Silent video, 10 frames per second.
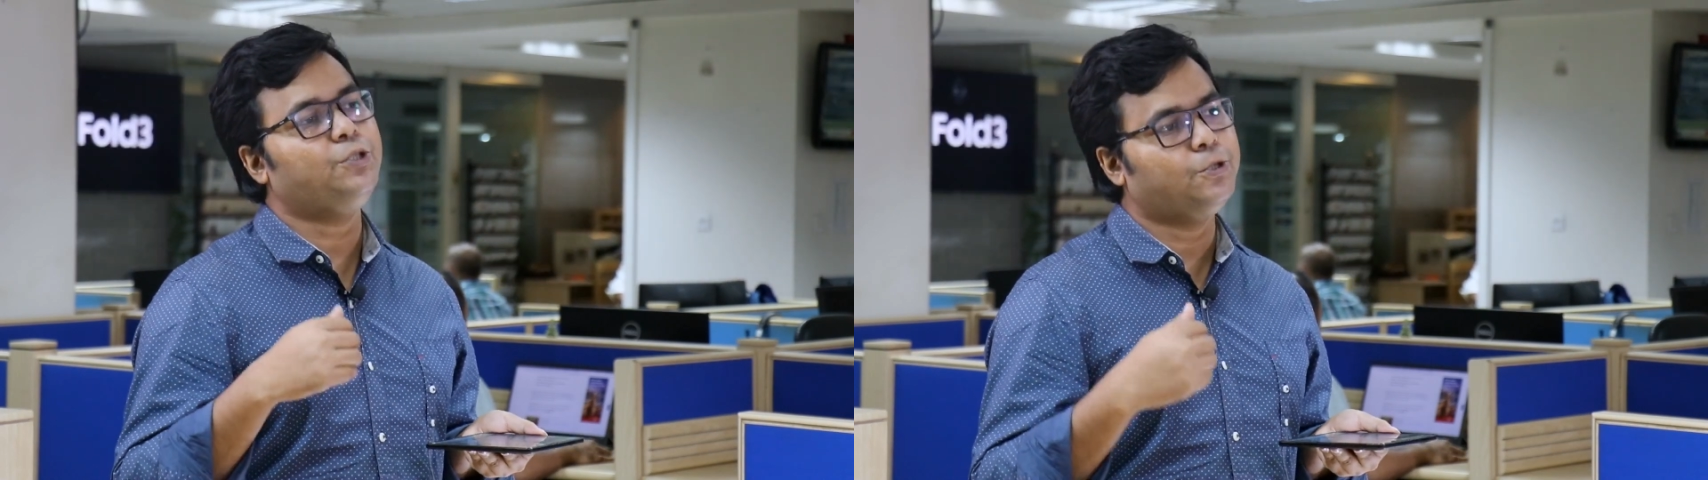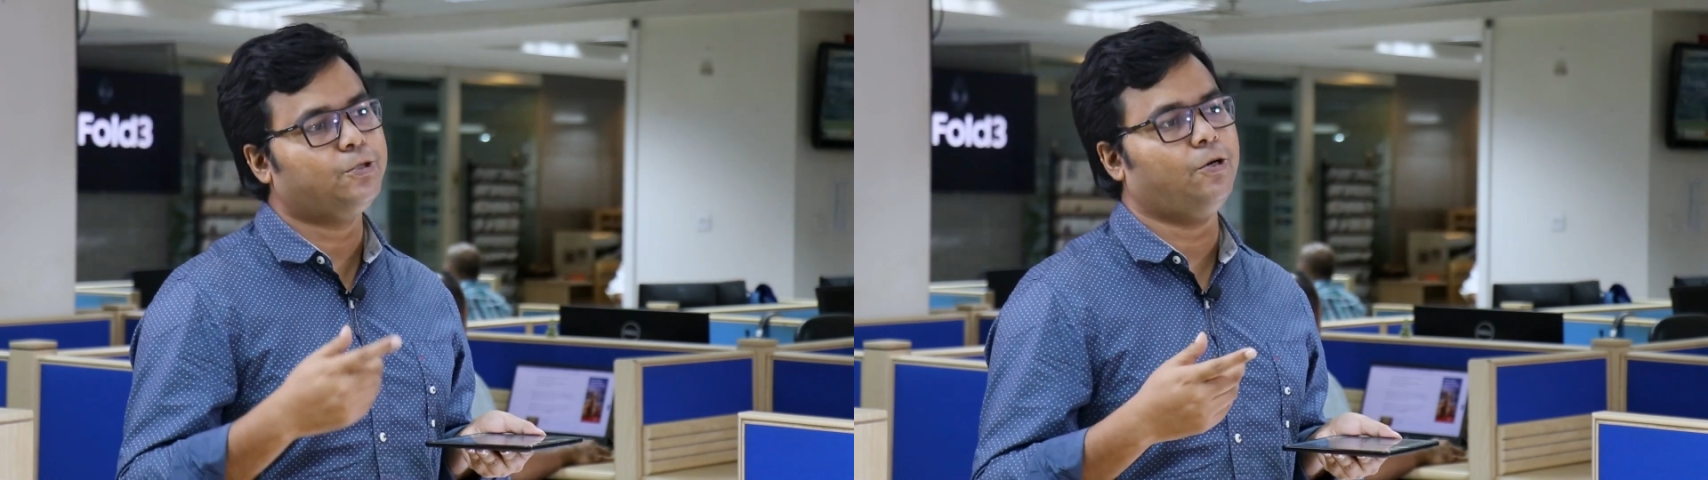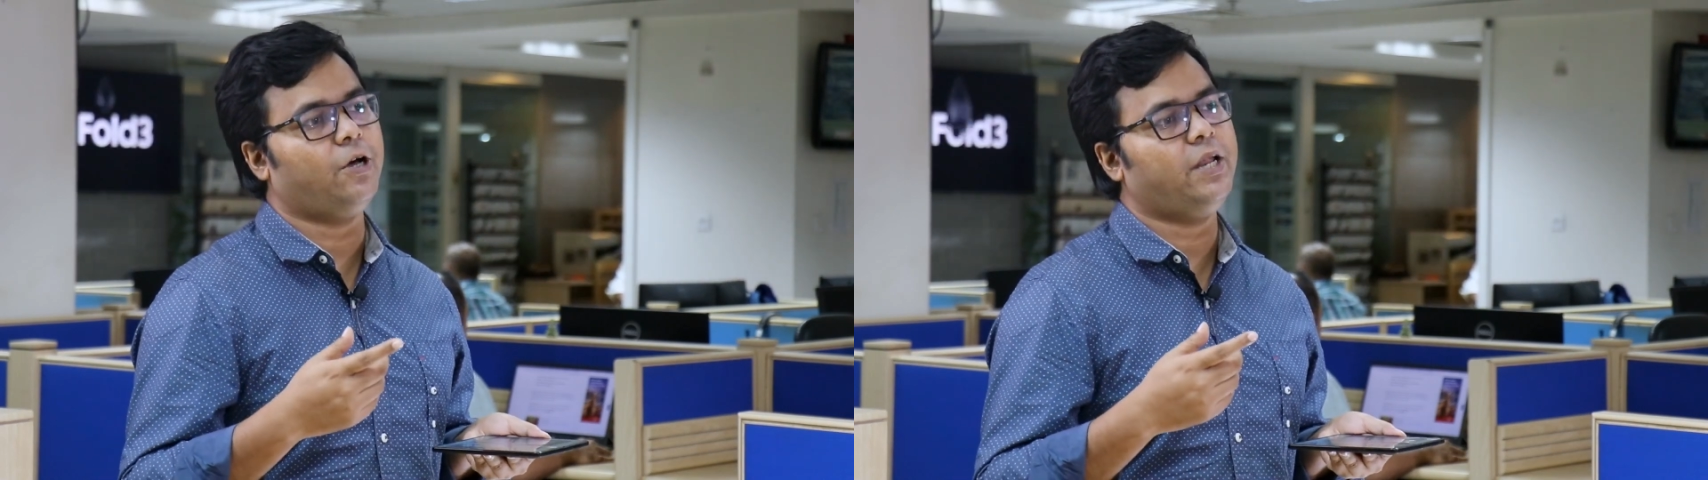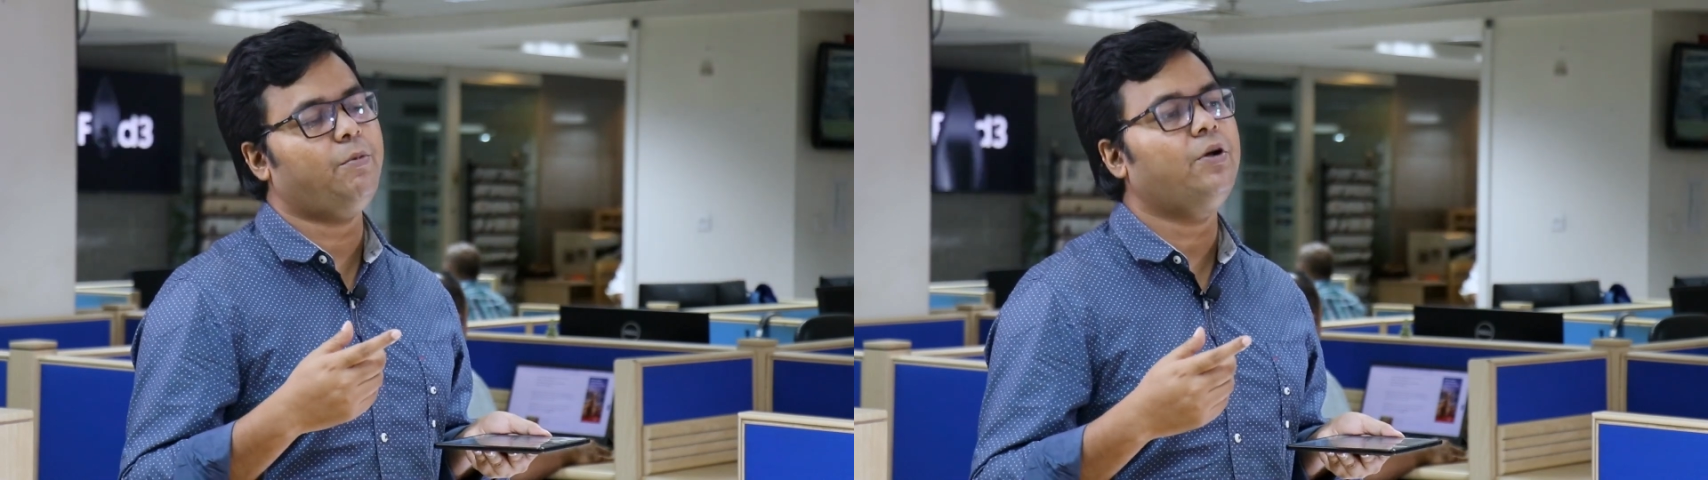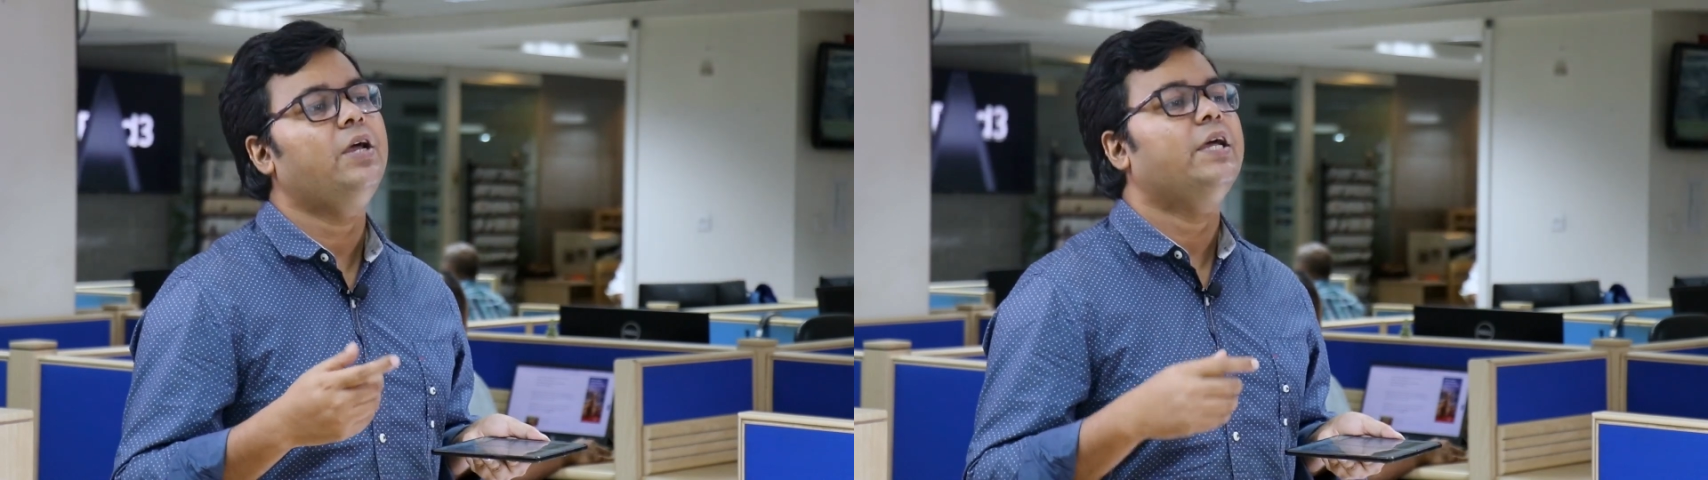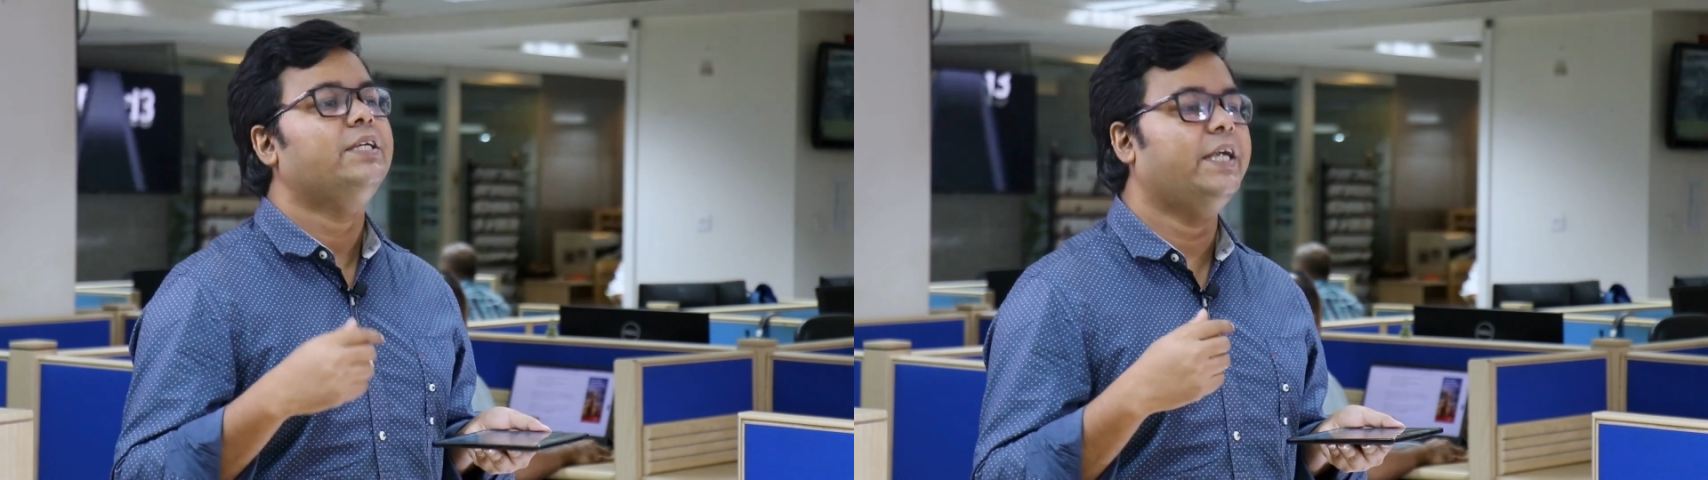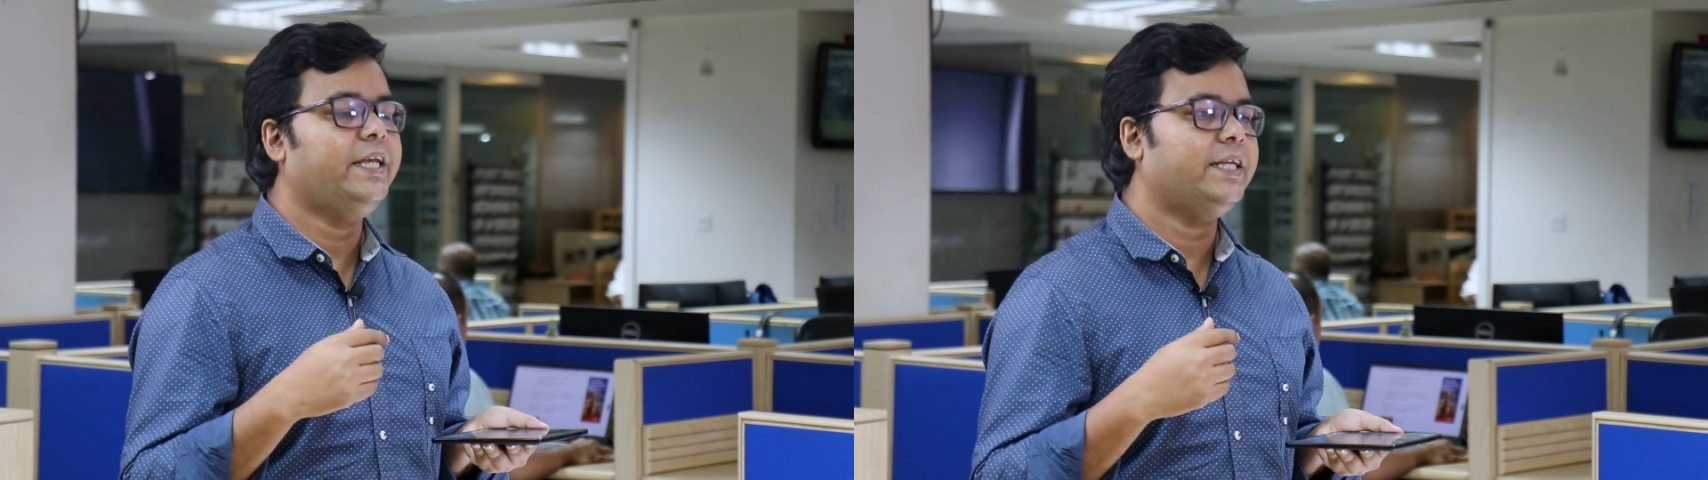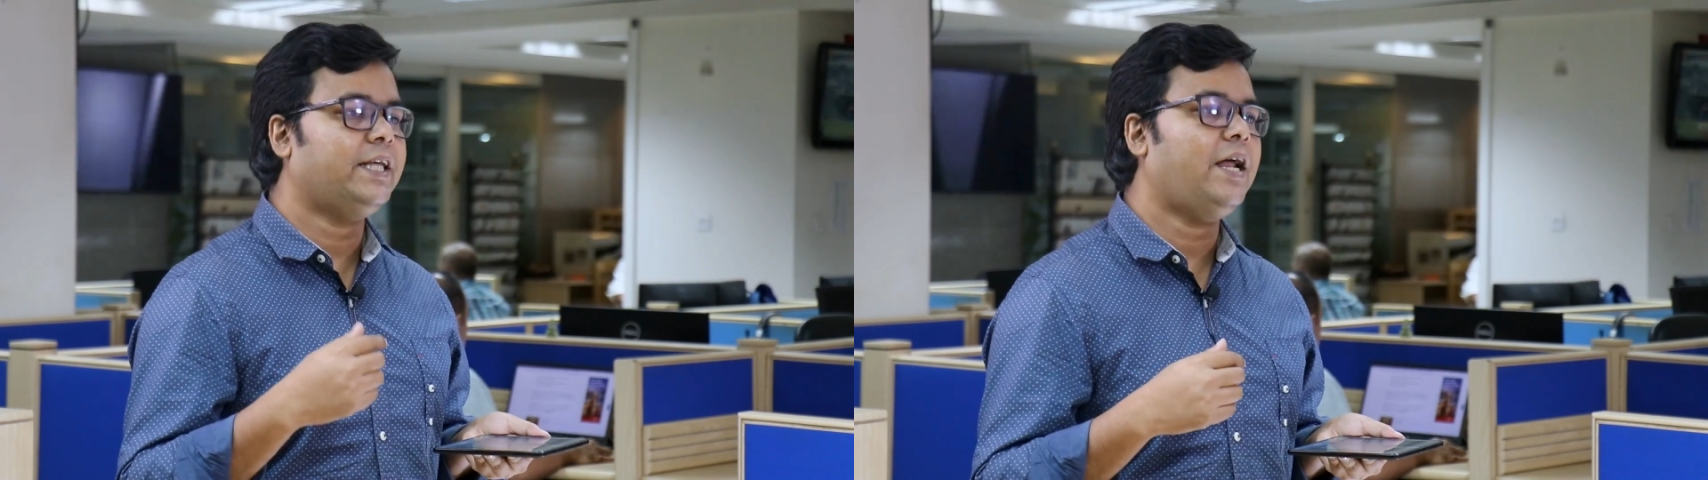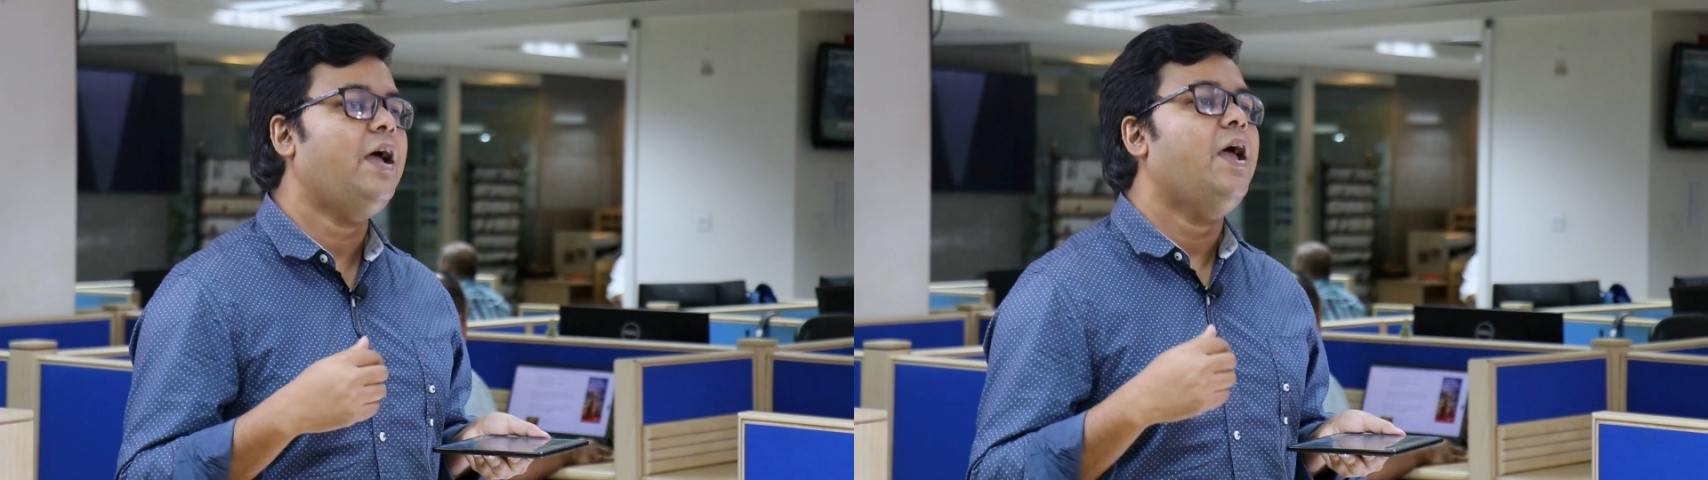যুক্ত করে এবং সেটিকে তারা